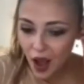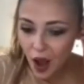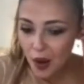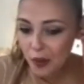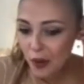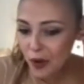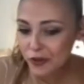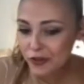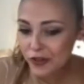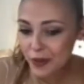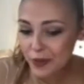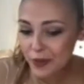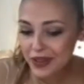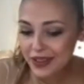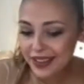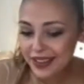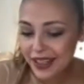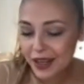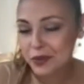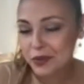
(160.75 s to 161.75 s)
Poi
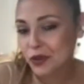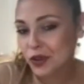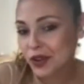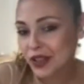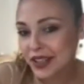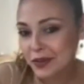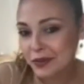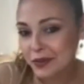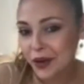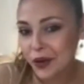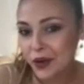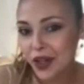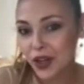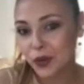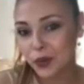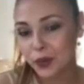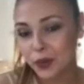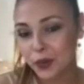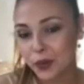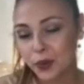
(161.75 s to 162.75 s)
ovviamente i capitoli che mi hanno
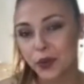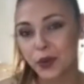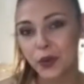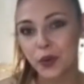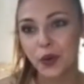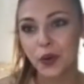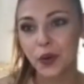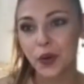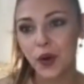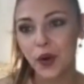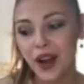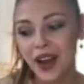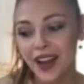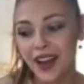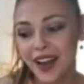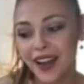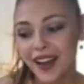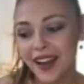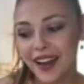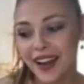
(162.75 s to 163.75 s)
dato più,
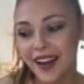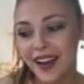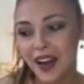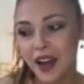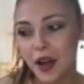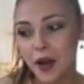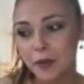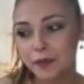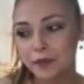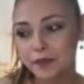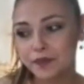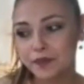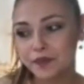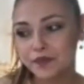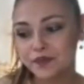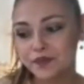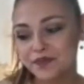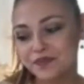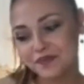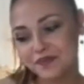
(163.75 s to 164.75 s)
eh,
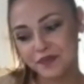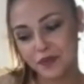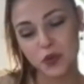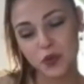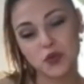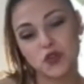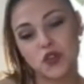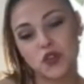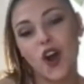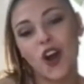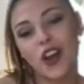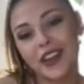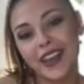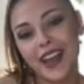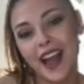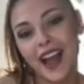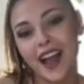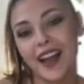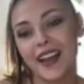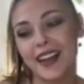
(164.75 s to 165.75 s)
più
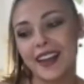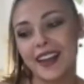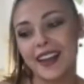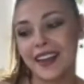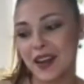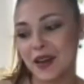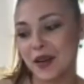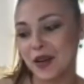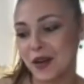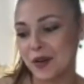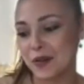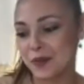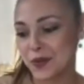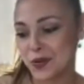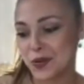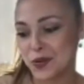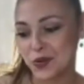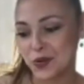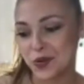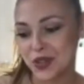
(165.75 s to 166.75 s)
gioia e più
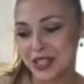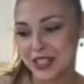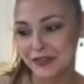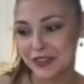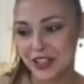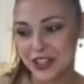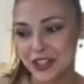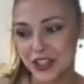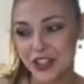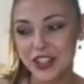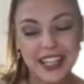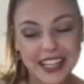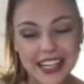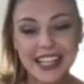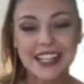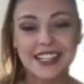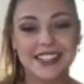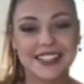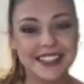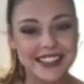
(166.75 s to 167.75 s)
soddisfazione
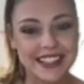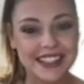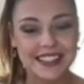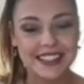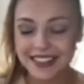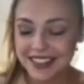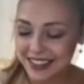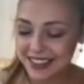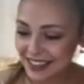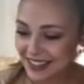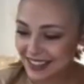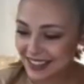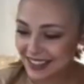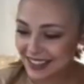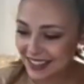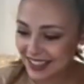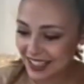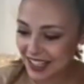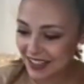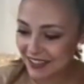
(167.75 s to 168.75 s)
nel, nel
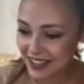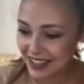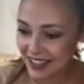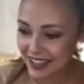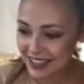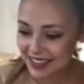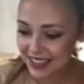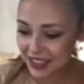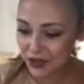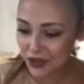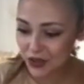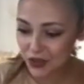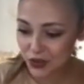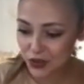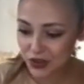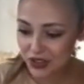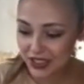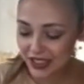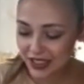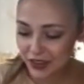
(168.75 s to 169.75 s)
scriverli stato, sono
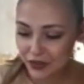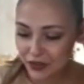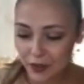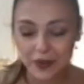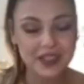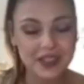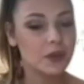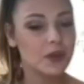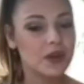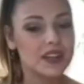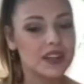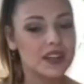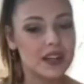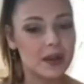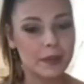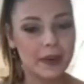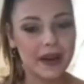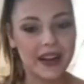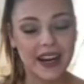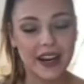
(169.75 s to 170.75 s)
stati ovviamente quelli che
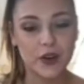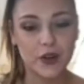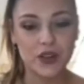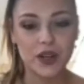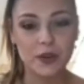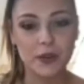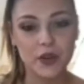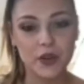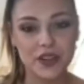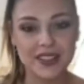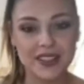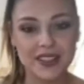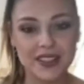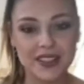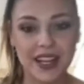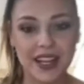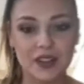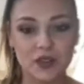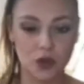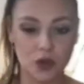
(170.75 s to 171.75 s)
parlano del mio
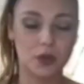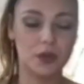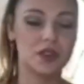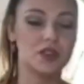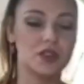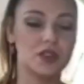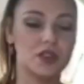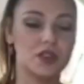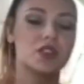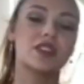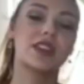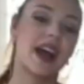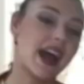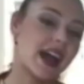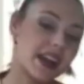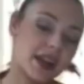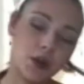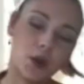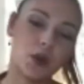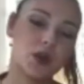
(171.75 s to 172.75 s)
riscatto
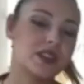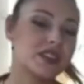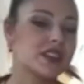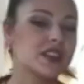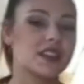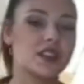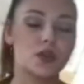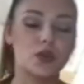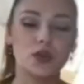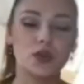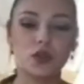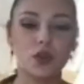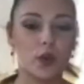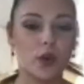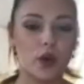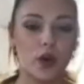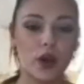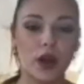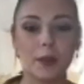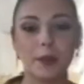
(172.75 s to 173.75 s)
personale, quindi di tutto
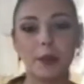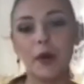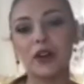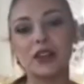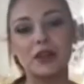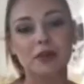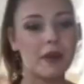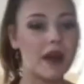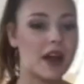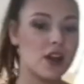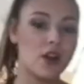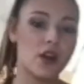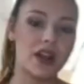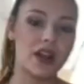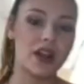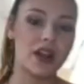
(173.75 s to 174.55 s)
quello che poi di bello è